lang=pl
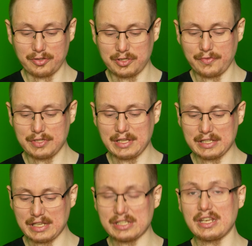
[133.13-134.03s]

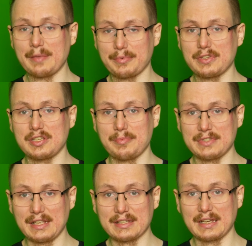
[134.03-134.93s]
oczywiście zaślepki,
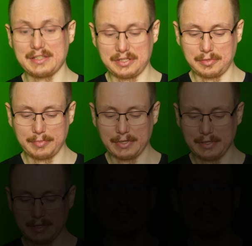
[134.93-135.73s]
żeby zatkać sobie.